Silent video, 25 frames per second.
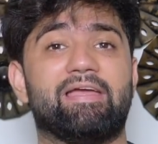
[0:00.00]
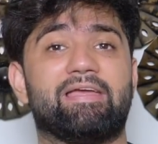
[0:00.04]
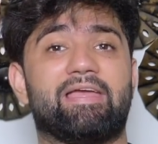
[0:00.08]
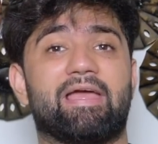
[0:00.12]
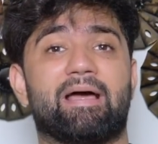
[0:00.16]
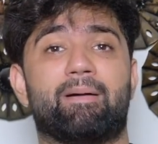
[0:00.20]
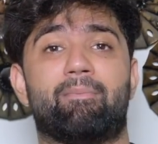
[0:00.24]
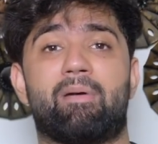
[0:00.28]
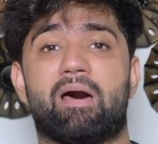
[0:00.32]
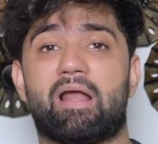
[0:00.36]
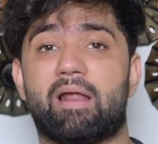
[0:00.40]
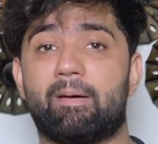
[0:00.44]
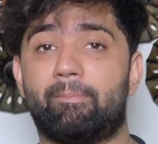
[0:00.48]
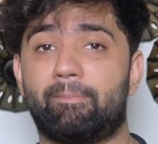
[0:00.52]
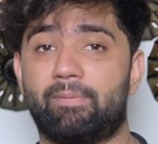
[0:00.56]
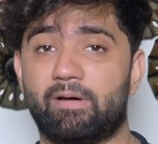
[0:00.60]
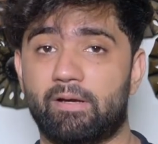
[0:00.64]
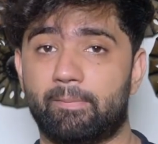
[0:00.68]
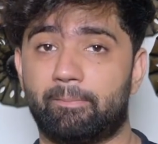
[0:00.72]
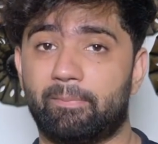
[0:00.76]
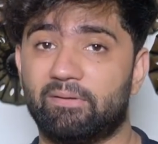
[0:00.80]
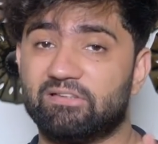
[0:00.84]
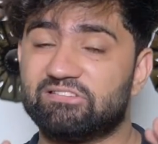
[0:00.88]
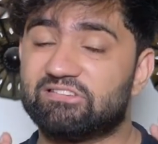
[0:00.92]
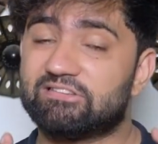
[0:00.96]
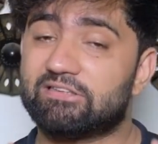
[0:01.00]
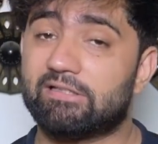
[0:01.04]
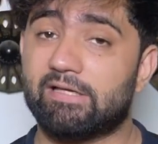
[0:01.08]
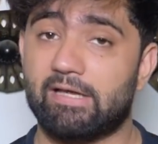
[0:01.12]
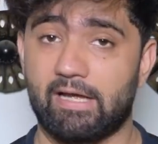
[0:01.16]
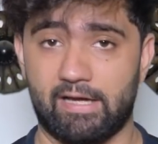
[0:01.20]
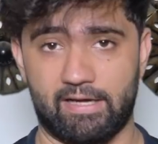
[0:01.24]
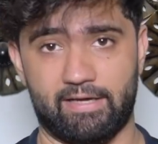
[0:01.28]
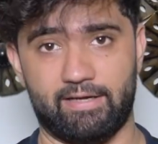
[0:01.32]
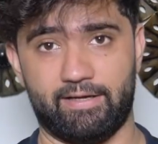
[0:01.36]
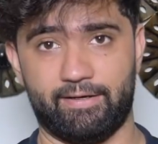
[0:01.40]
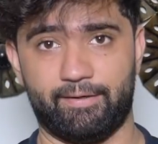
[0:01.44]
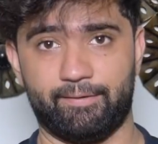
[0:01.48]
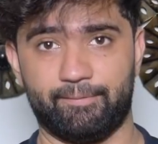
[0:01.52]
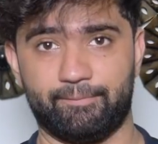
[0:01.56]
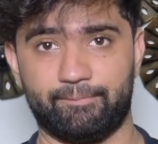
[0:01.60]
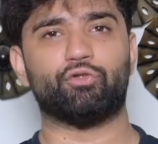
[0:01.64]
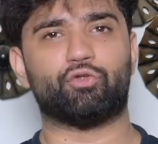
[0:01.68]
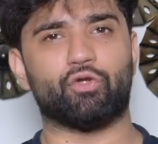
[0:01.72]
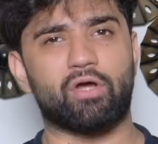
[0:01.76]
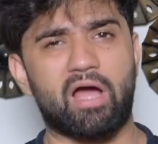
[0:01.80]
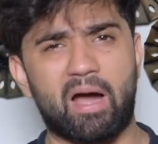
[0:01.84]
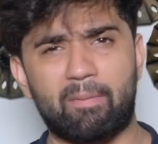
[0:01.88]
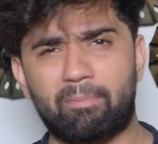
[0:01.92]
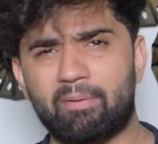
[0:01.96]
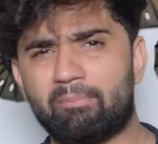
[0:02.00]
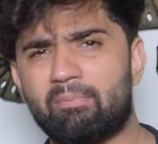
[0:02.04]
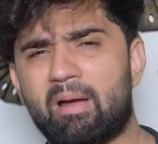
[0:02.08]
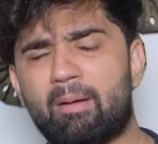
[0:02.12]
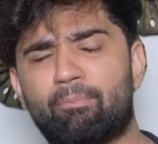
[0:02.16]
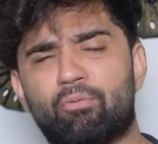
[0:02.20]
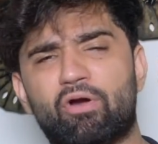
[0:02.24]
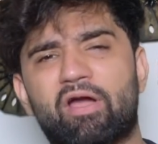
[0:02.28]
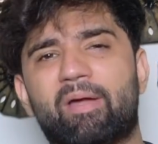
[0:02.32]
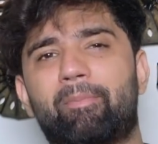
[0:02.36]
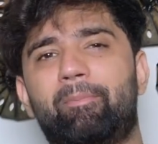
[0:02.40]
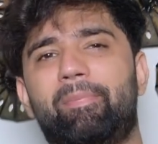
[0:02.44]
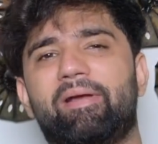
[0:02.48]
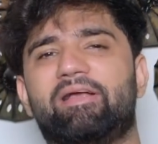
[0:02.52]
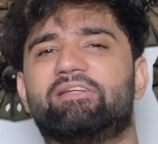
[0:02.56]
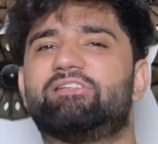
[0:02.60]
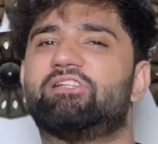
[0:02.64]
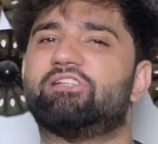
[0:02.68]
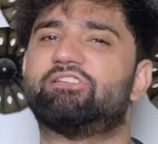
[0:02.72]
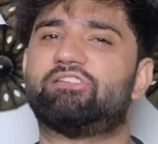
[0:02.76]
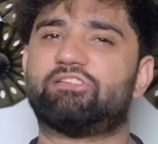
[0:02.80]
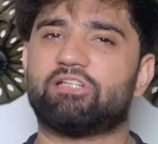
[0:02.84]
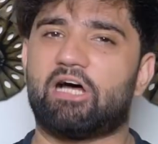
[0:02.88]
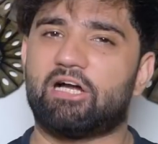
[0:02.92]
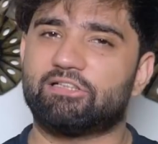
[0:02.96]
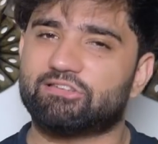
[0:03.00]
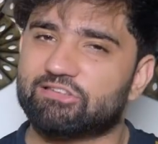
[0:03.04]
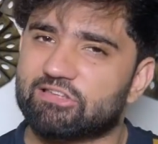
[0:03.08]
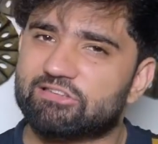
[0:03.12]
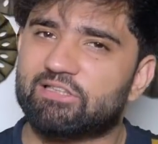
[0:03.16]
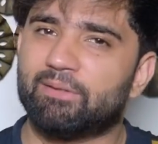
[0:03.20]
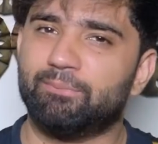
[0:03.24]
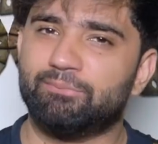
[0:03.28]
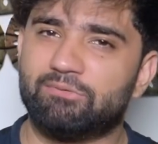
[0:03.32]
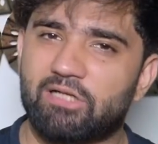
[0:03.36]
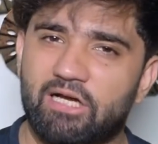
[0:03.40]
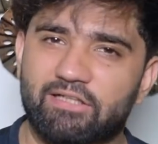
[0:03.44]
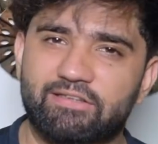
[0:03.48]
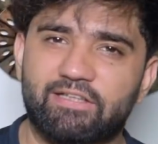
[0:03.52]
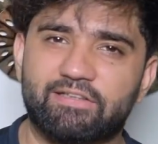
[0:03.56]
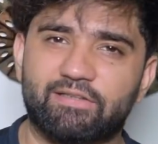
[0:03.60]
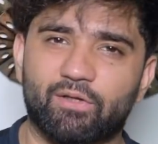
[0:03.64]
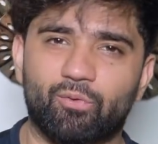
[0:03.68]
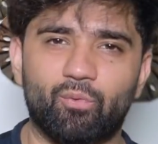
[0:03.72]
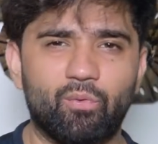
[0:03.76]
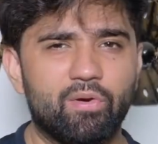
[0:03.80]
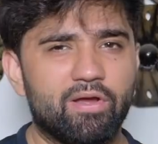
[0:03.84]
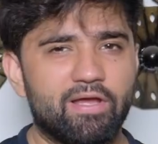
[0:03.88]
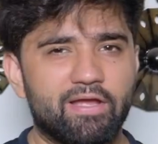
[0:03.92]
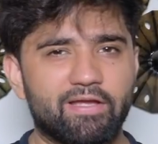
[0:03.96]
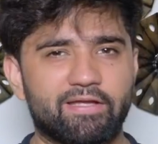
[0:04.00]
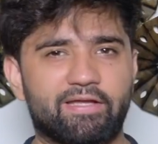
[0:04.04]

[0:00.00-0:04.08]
कि हमारा पर्पज़ क्या है तो यहाँ पे मैं आपको एक बेसिक चार्ट सा समझा देता हूँ